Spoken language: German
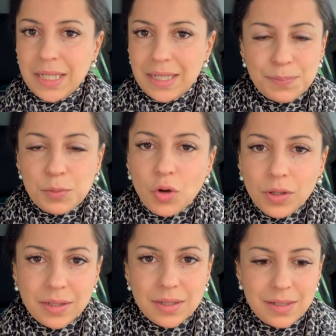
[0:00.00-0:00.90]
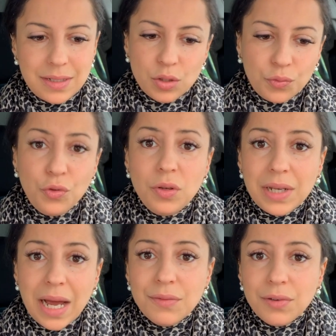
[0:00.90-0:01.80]
Das bedeutet es nicht. Das Gefühl
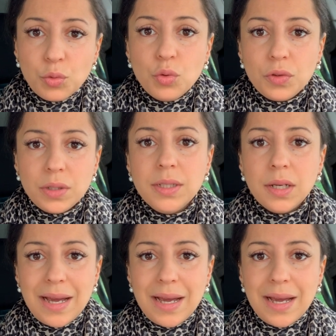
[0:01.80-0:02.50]
will einfach nur von dir